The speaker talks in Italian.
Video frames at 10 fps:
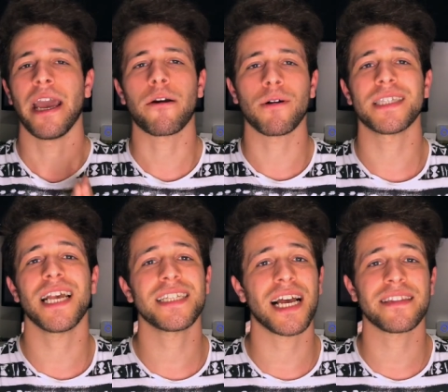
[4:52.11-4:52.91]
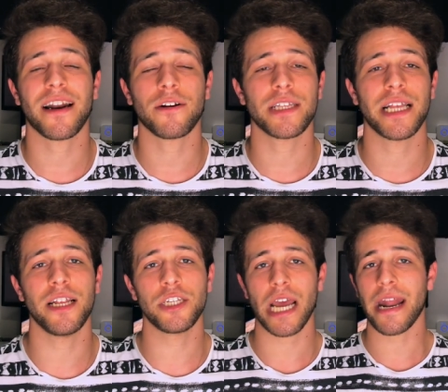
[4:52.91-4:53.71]
e qualsiasi altra cosa
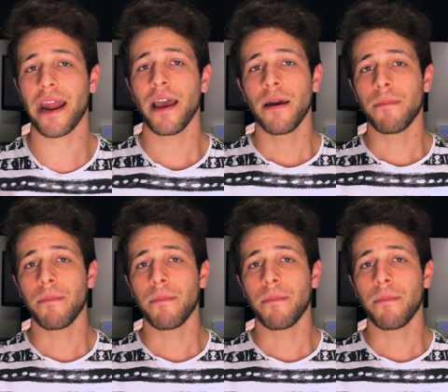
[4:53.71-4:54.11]
del genere,